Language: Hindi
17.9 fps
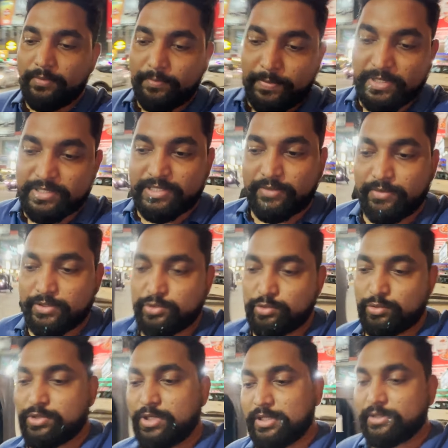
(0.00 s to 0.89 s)
पैसे
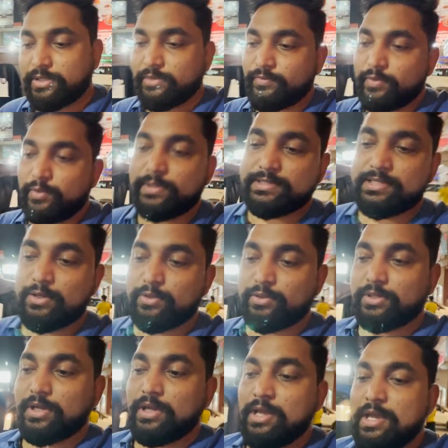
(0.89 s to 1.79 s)
वेस्ट हो जाते हैं फिर वैसा
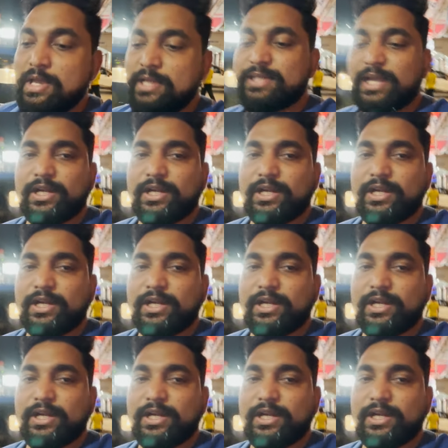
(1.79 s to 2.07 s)
होता है